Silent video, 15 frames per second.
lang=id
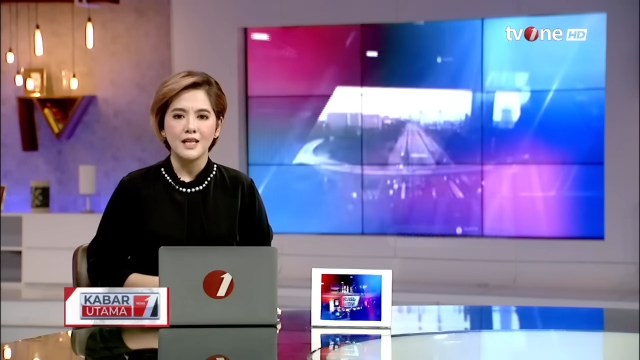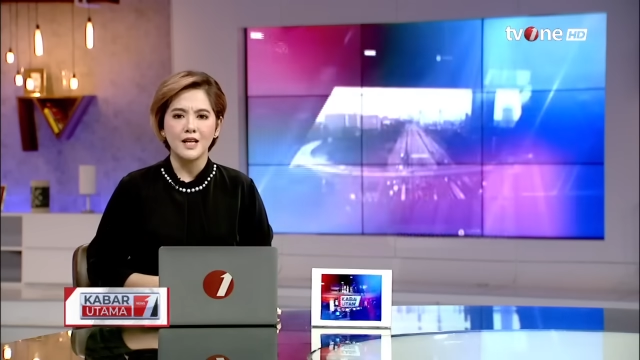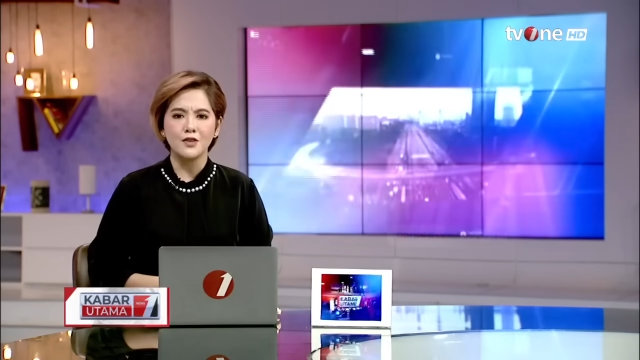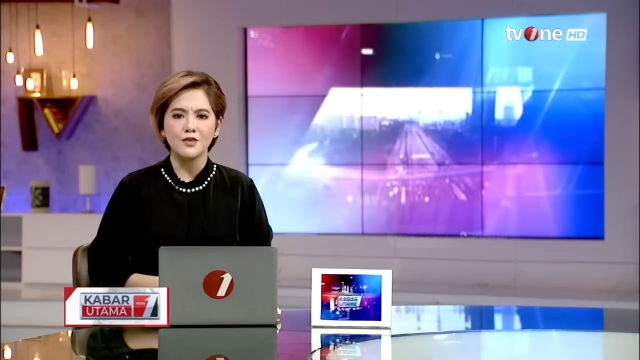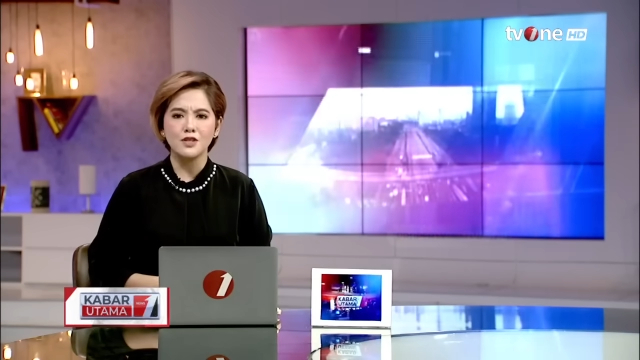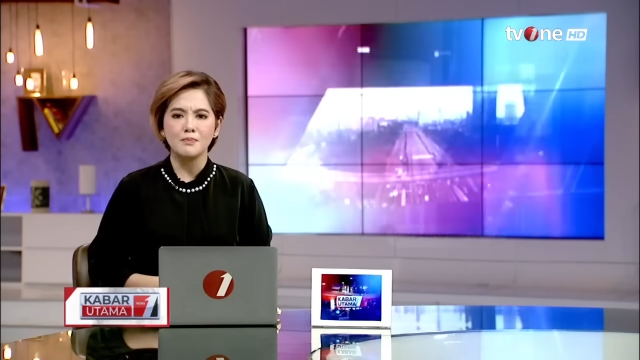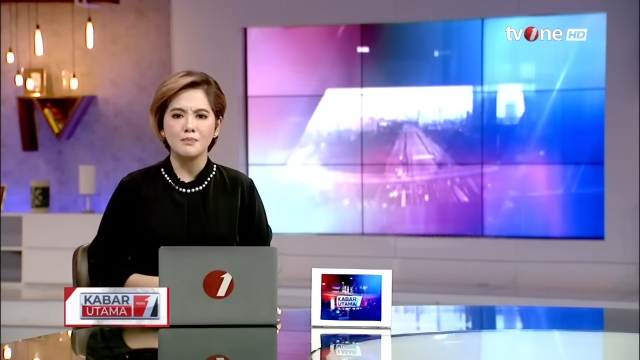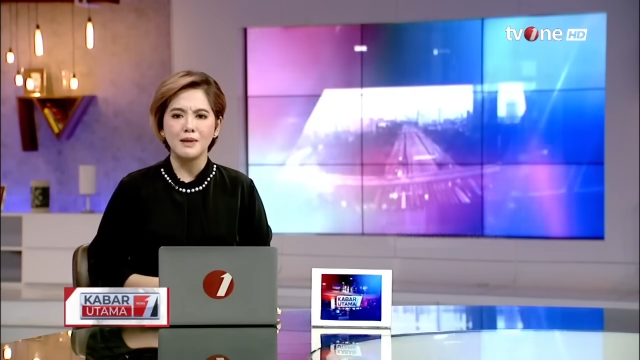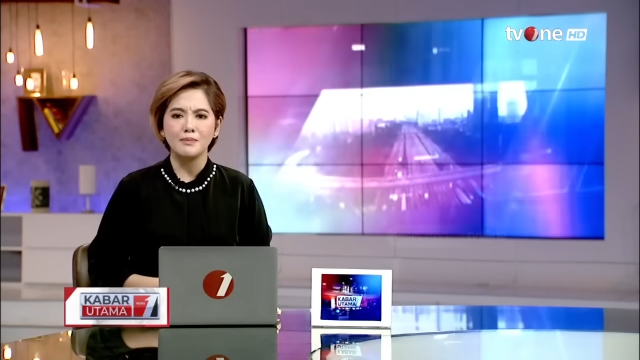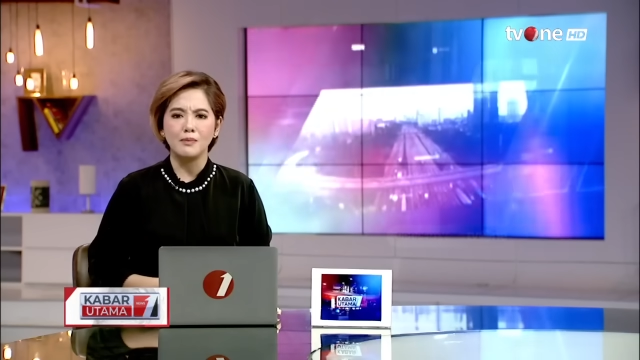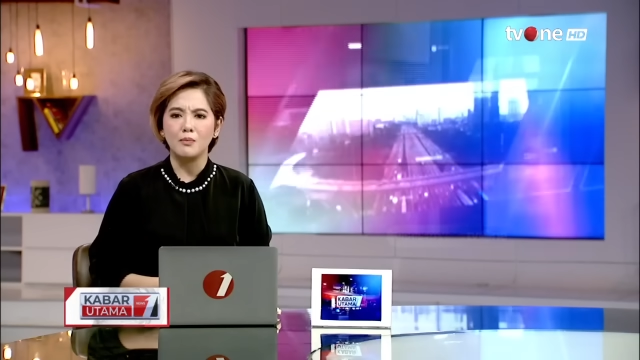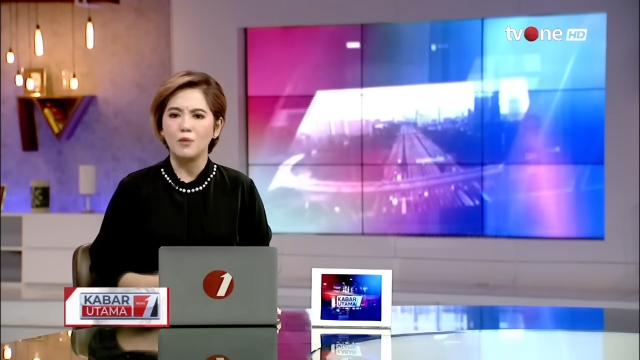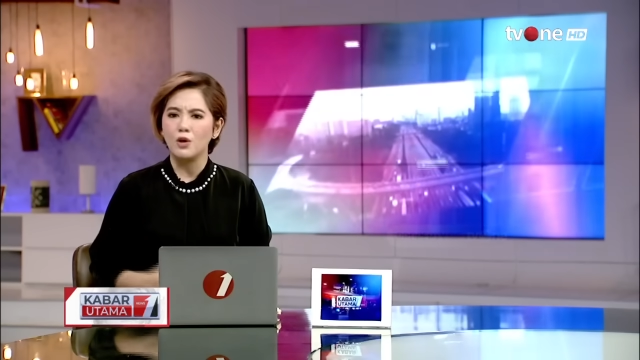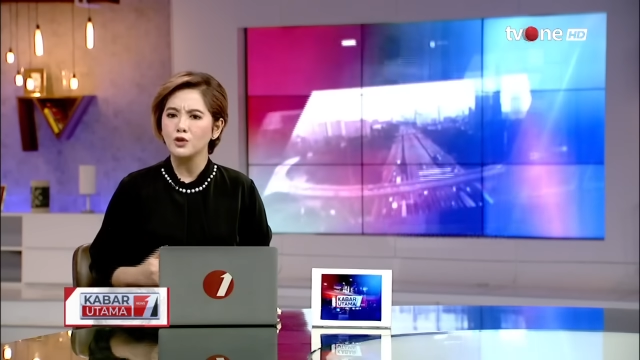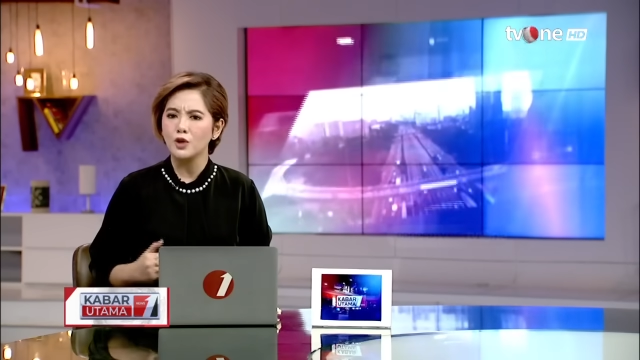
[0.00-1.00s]
yang sempat
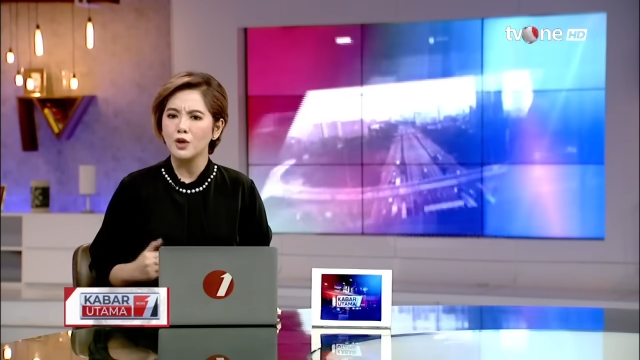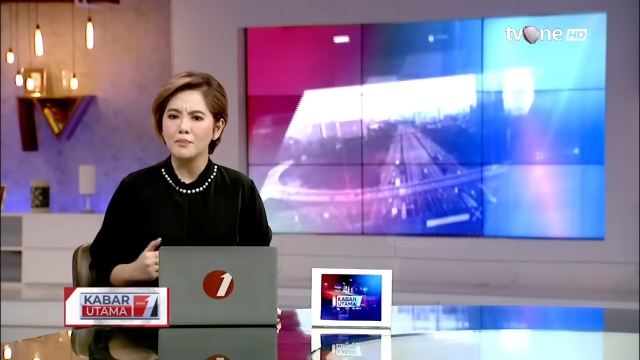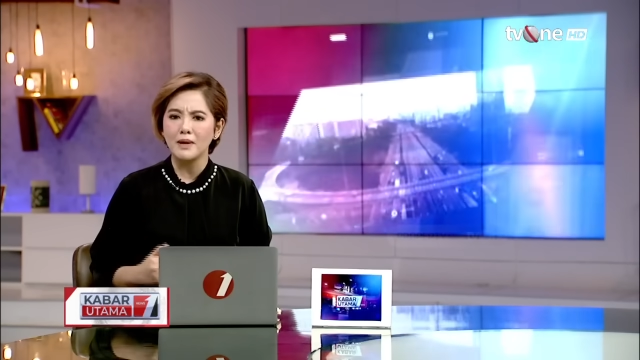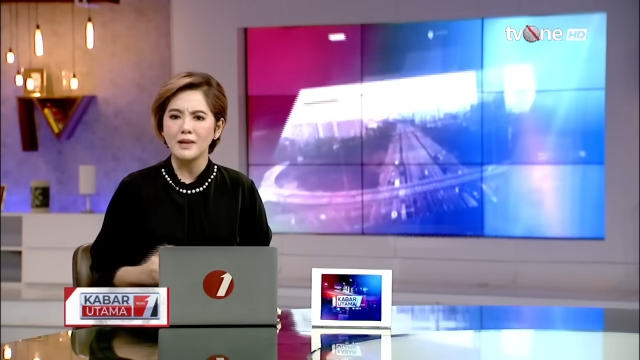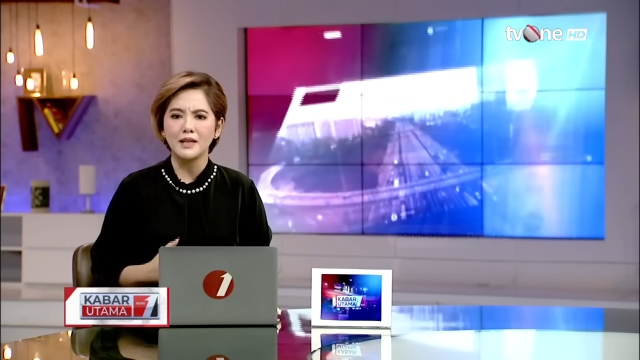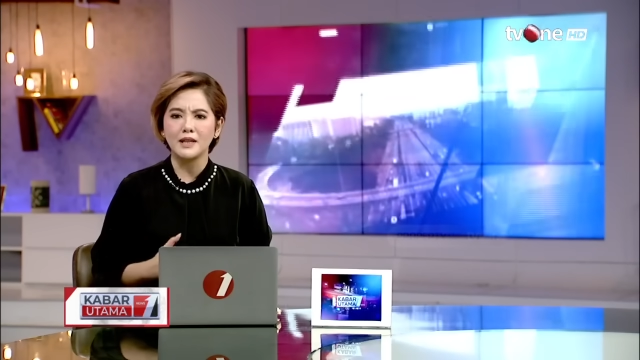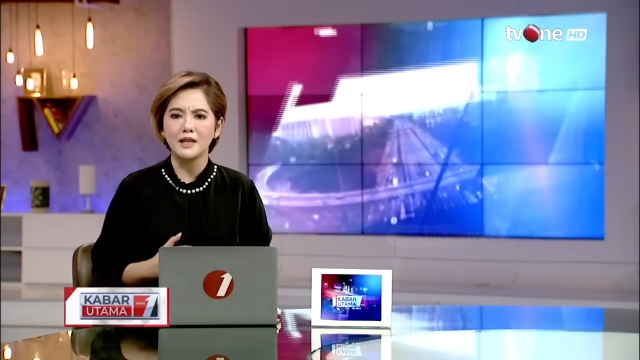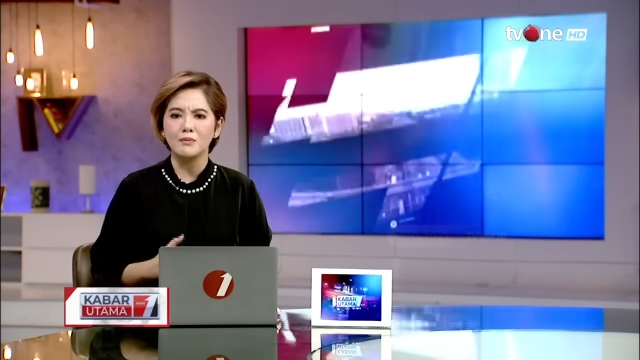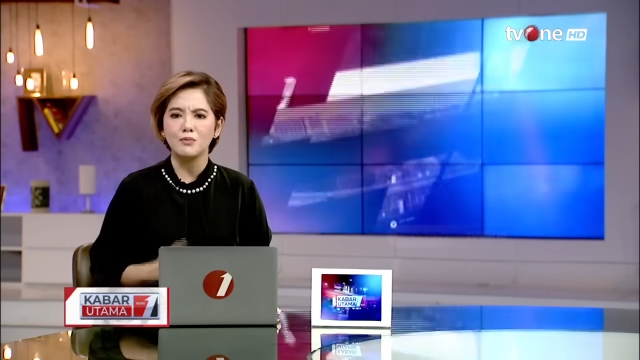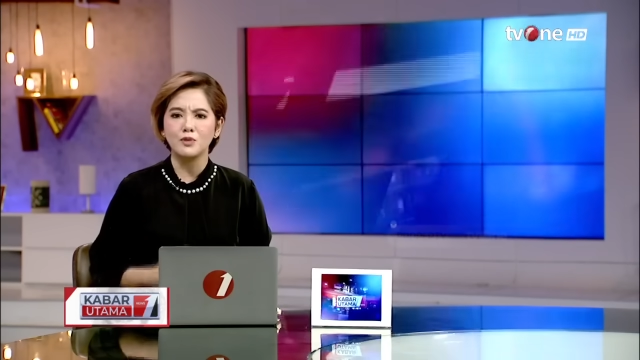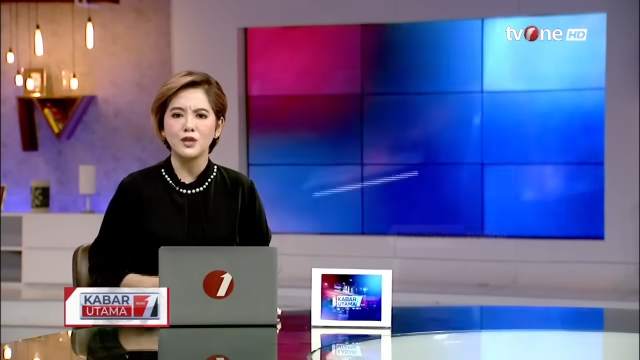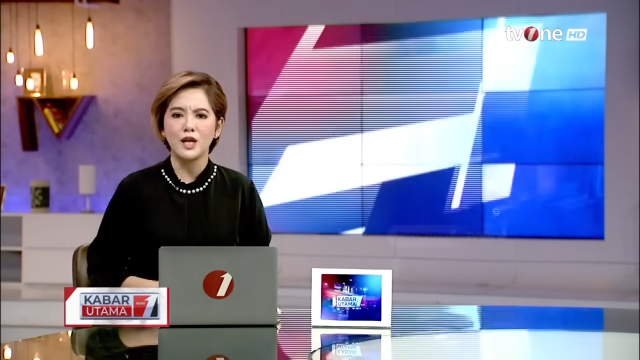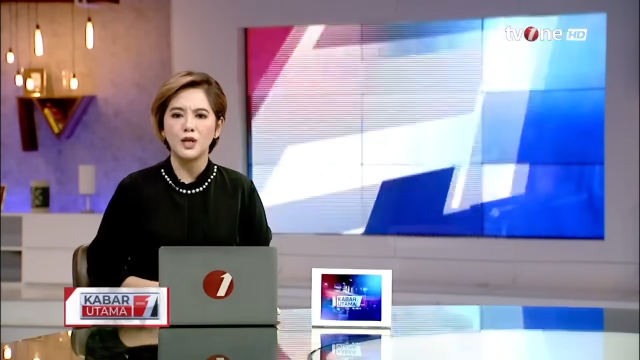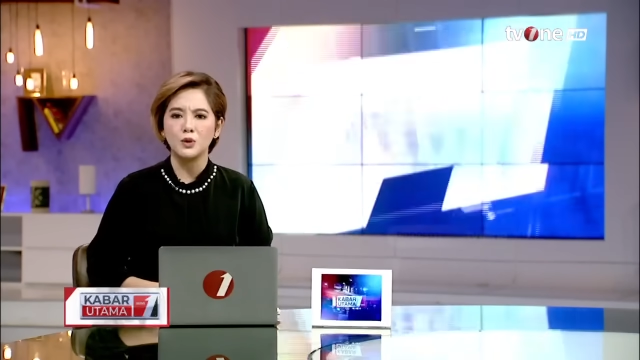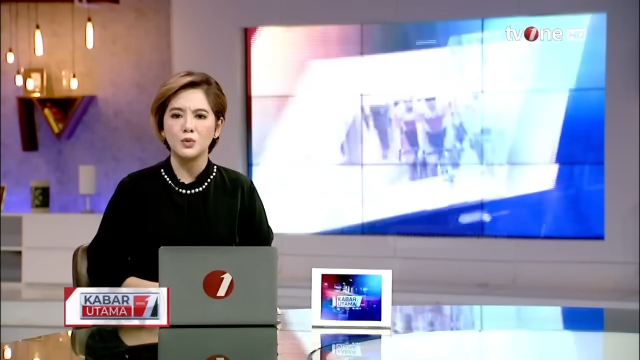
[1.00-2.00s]
memotong pendek rambutnya